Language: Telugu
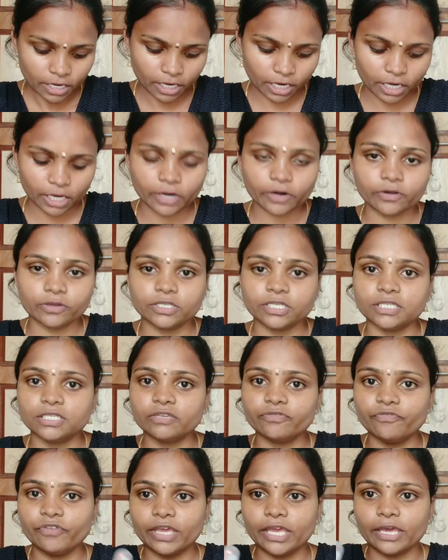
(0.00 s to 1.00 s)
నేను ఇక్కడ
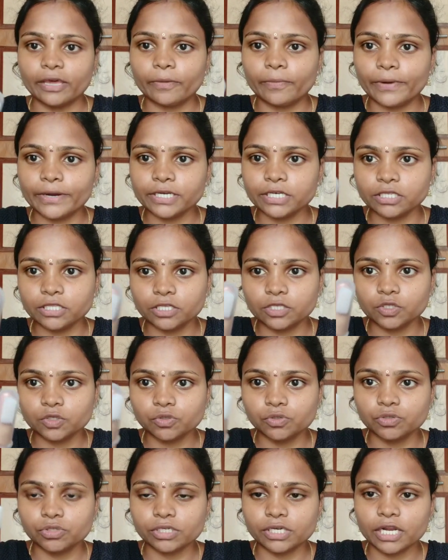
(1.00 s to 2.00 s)
వచ్చేసి ఫింగర్ బ్రష్
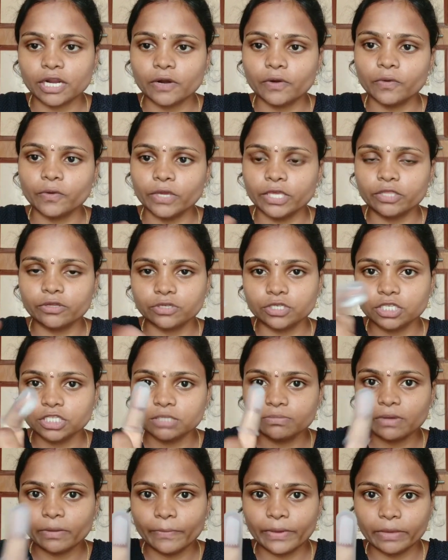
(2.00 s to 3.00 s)
తీసుకుంటున్నాను ఇది
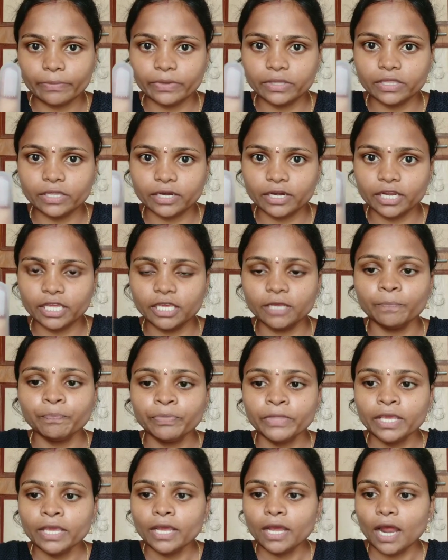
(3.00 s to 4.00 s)
వచ్చేసి మా బేబీదండి
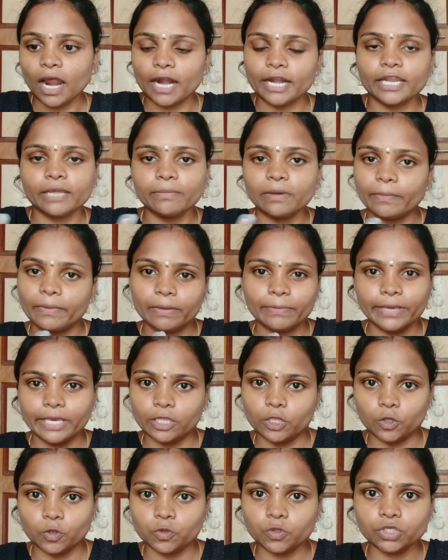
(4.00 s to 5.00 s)
అంటే మా
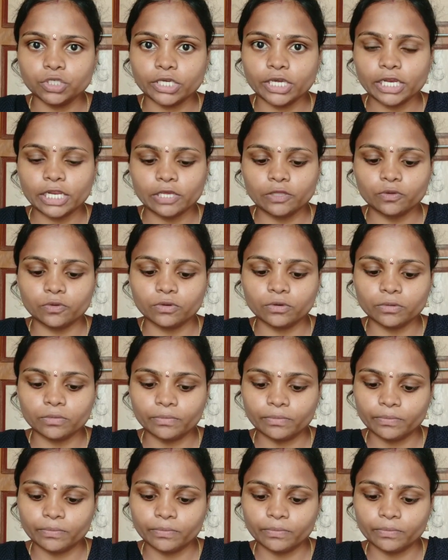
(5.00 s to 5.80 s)
బేబీకి ఇది యూజ్ చేయలేదు